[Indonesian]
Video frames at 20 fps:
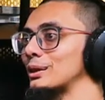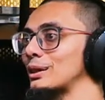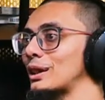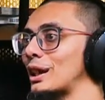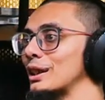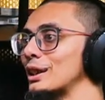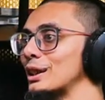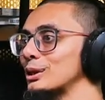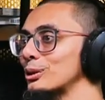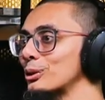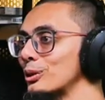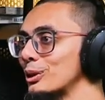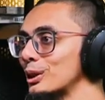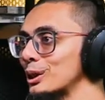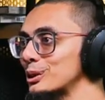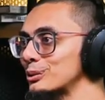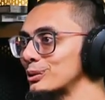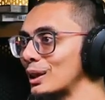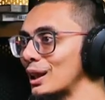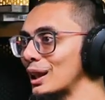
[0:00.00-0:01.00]
Tanya toko
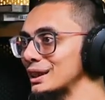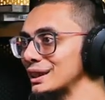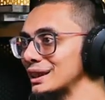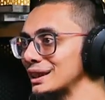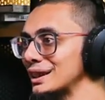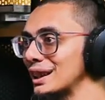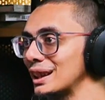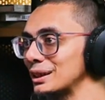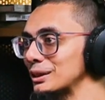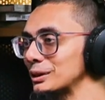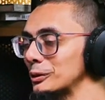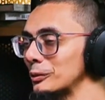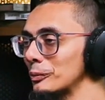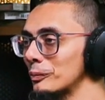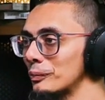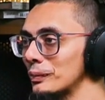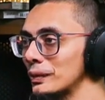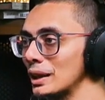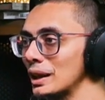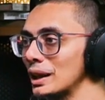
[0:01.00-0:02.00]
kedua, tiga tuh.
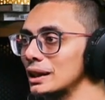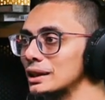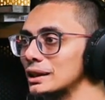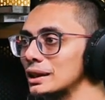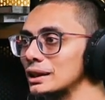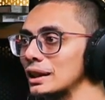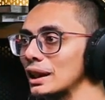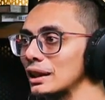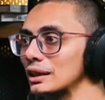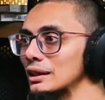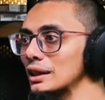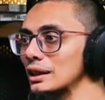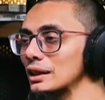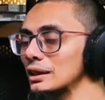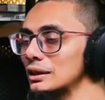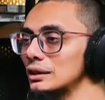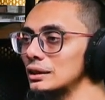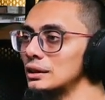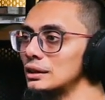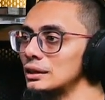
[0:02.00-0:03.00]
Eh
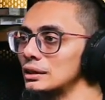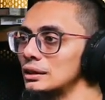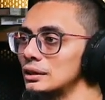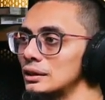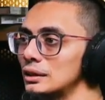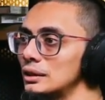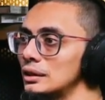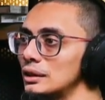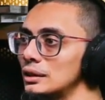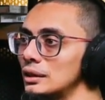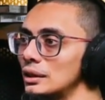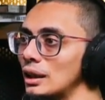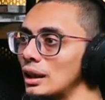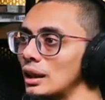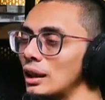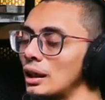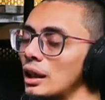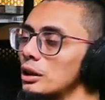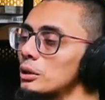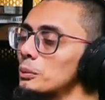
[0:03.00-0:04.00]
ternyata
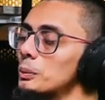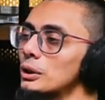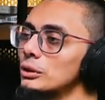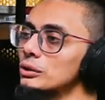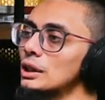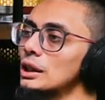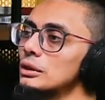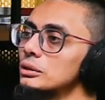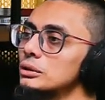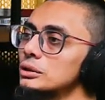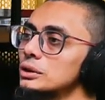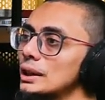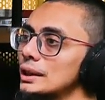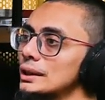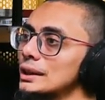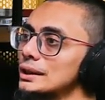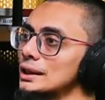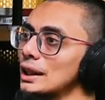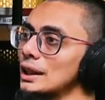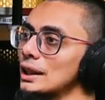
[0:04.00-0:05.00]
uh, aku baru tahu
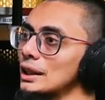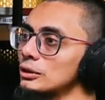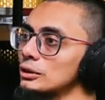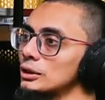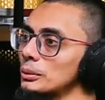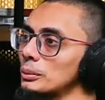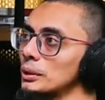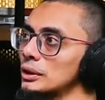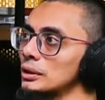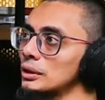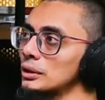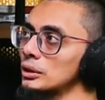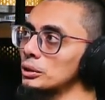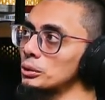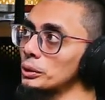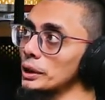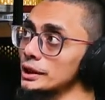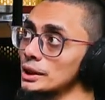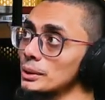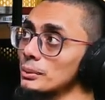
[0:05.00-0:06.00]
ternyata salah satu
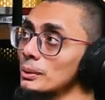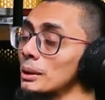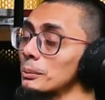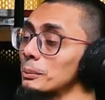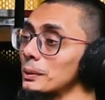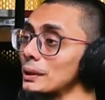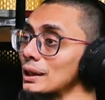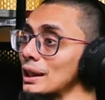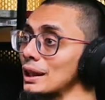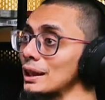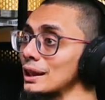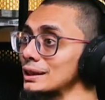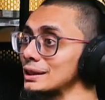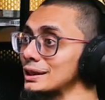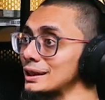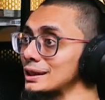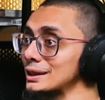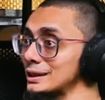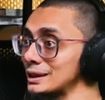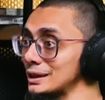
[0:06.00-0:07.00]
temanku SMA pernah
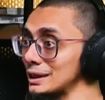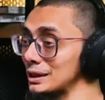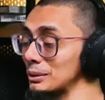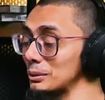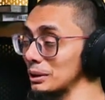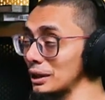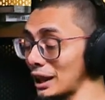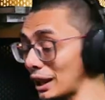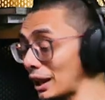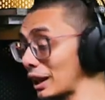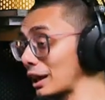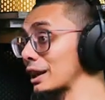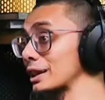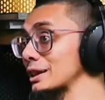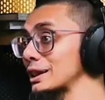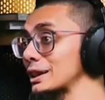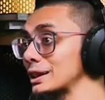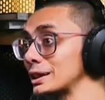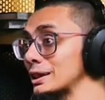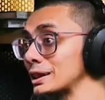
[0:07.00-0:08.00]
kerja di, di uh,
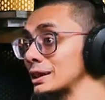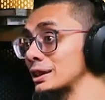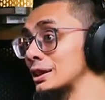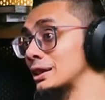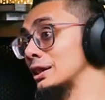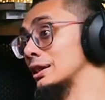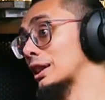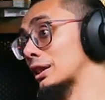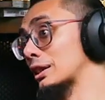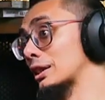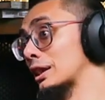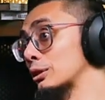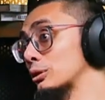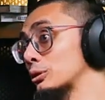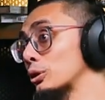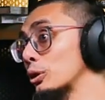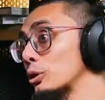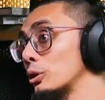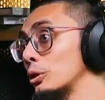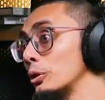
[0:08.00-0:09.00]
kerja di, di, di satu satu
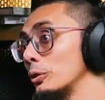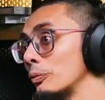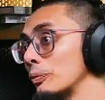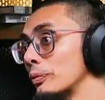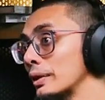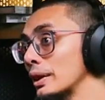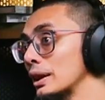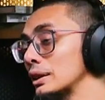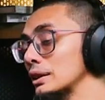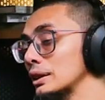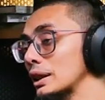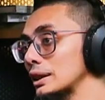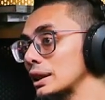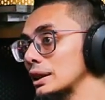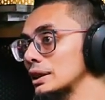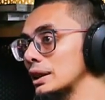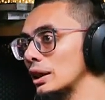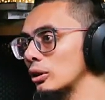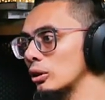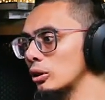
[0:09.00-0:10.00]
toko. Hmm. Tak
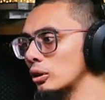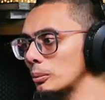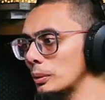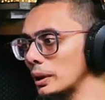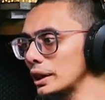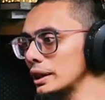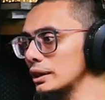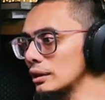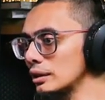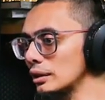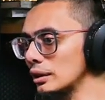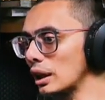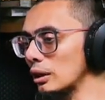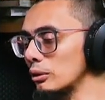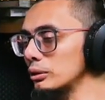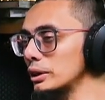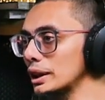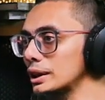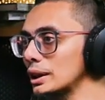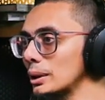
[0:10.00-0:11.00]
tanya loh kemarin
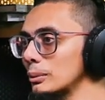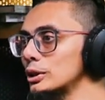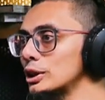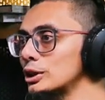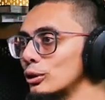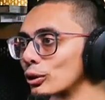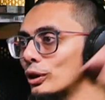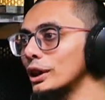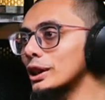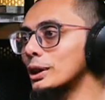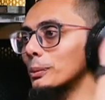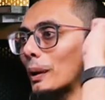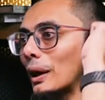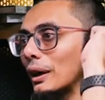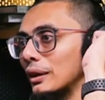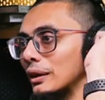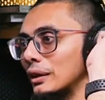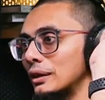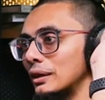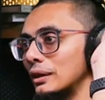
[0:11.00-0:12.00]
aku lihat kamu di toko yang
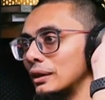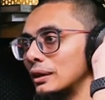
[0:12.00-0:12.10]
depan.